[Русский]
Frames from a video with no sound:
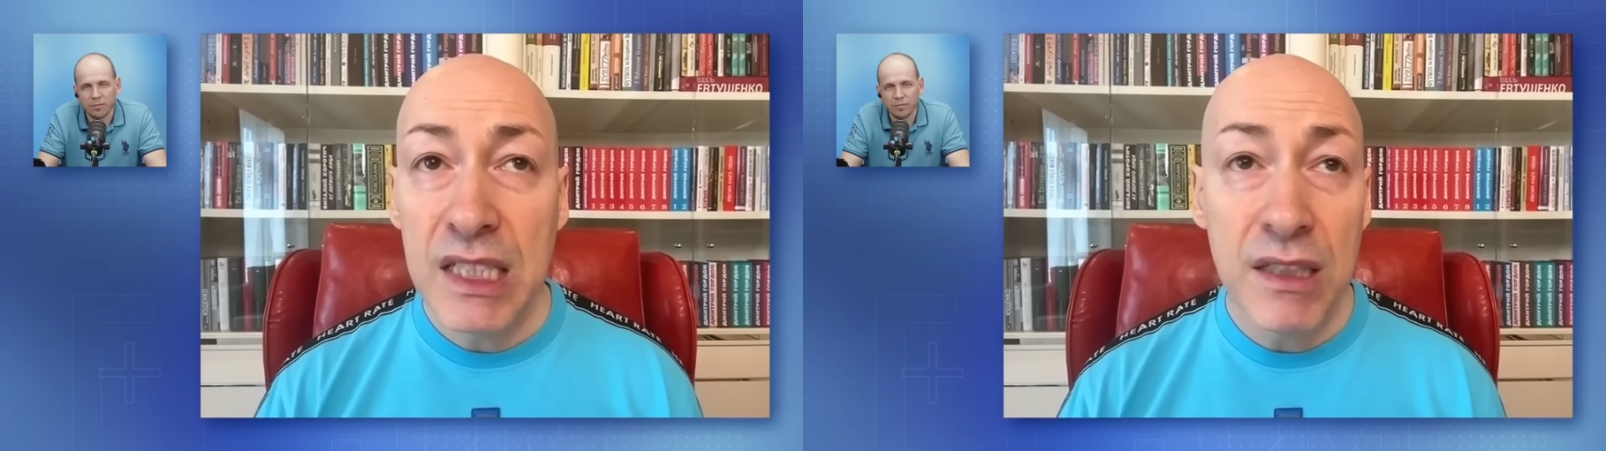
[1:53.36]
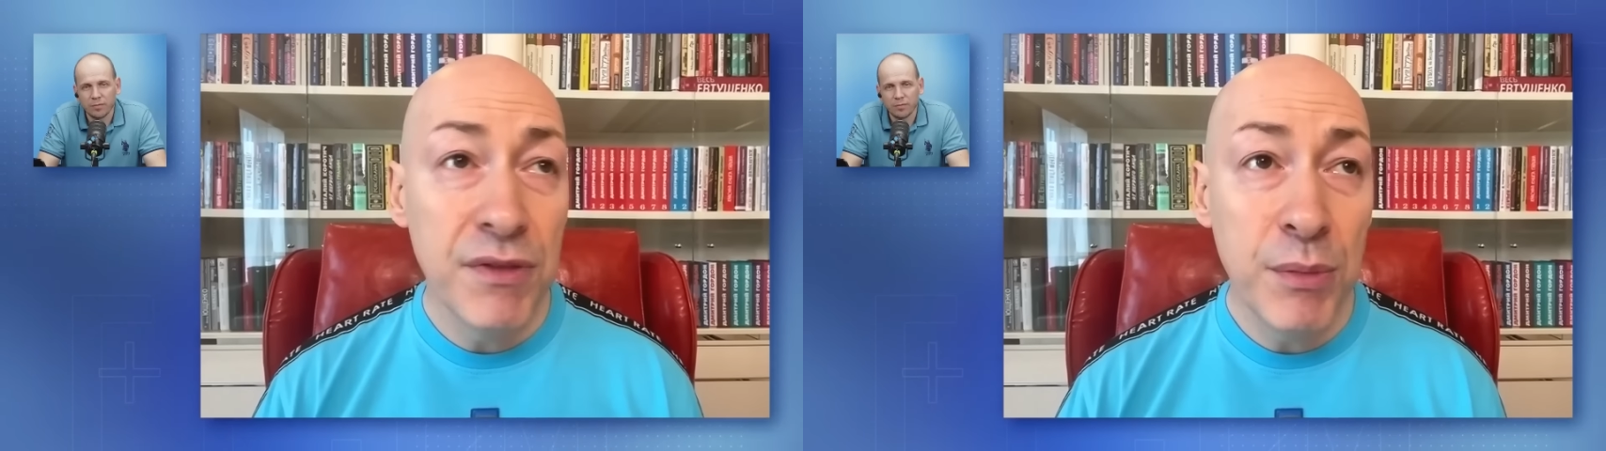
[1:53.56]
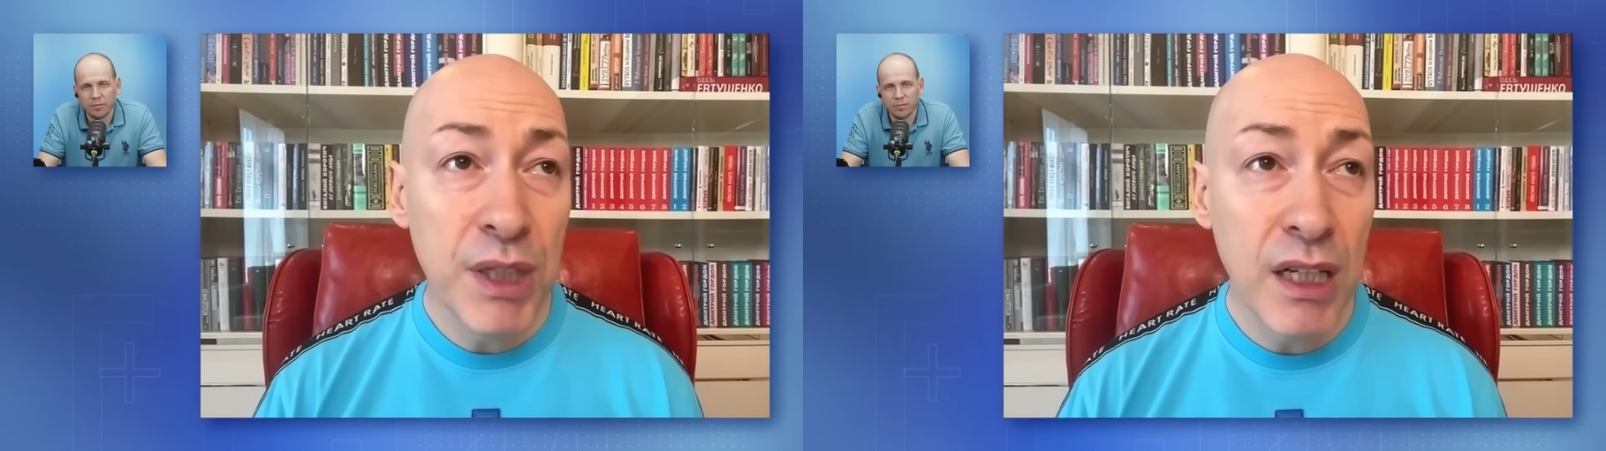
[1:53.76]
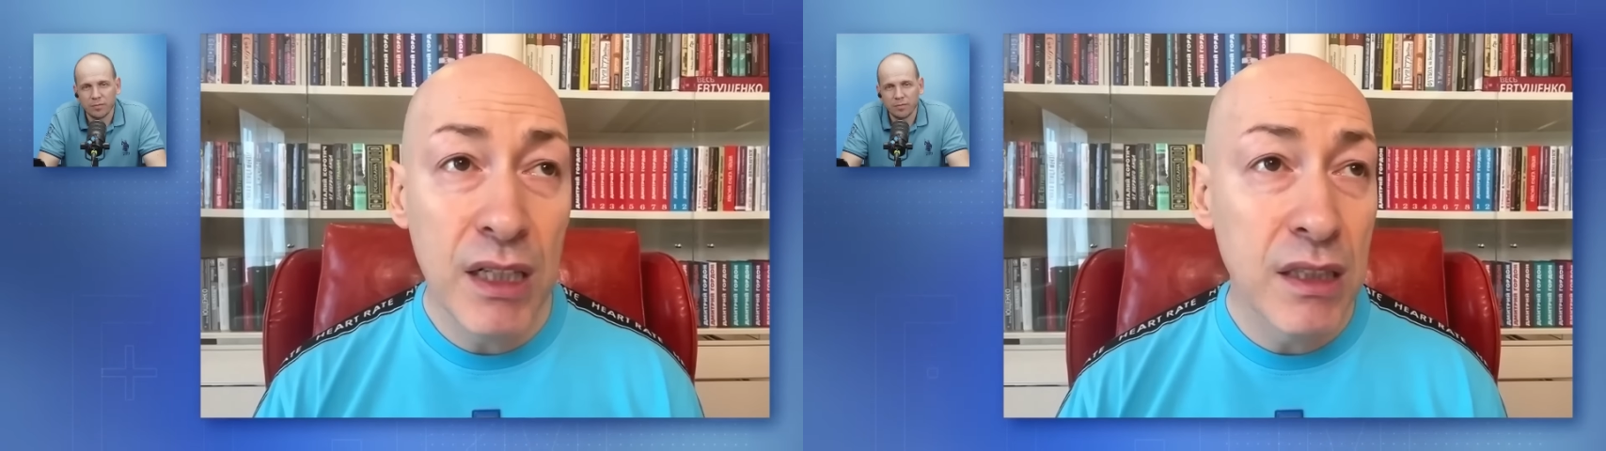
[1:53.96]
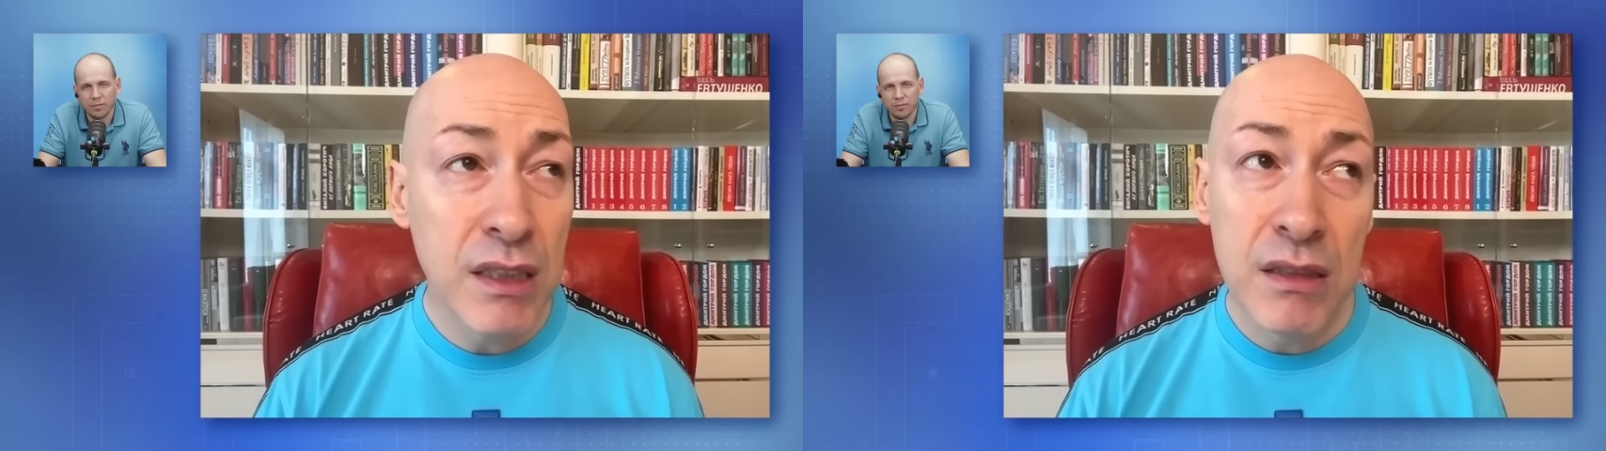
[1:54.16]
София
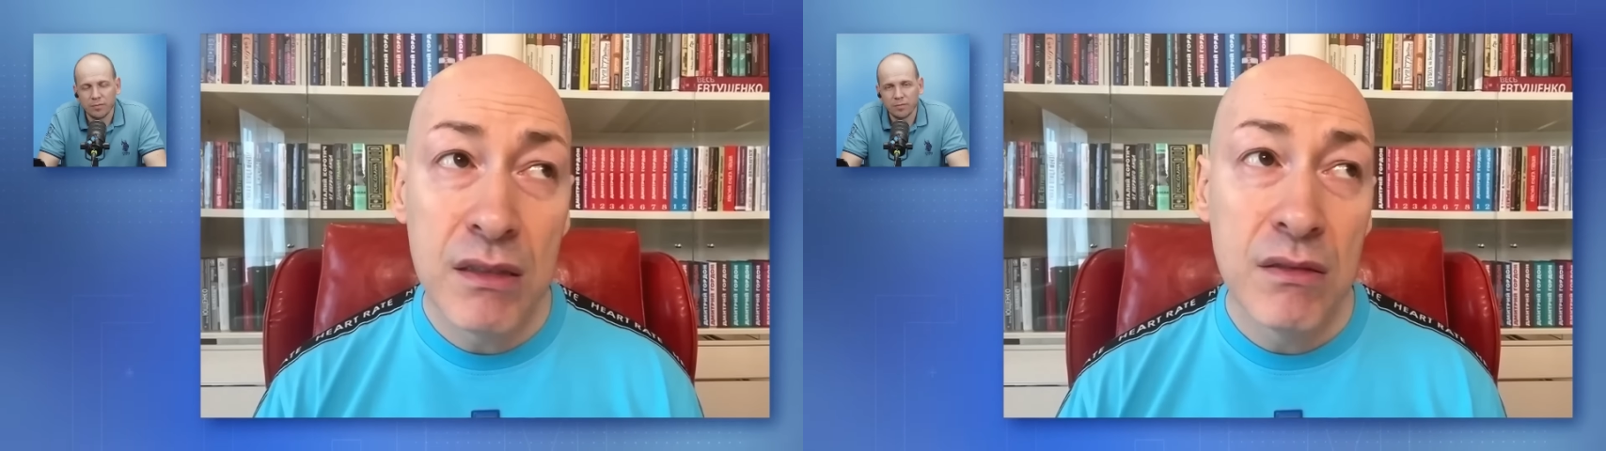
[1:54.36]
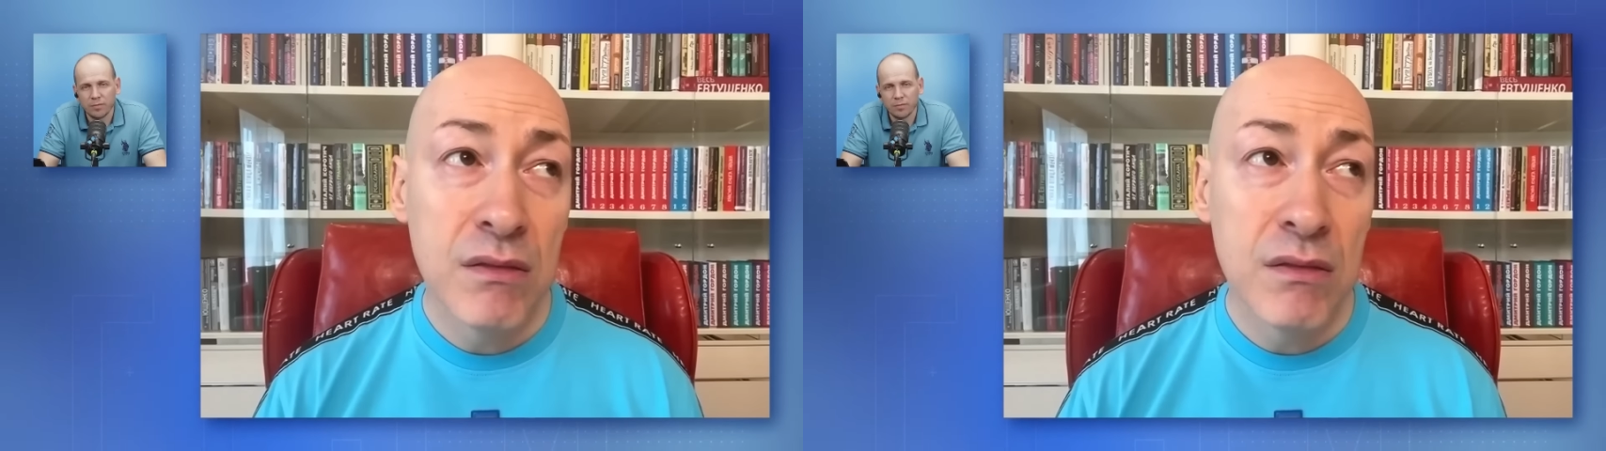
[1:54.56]
Михайловна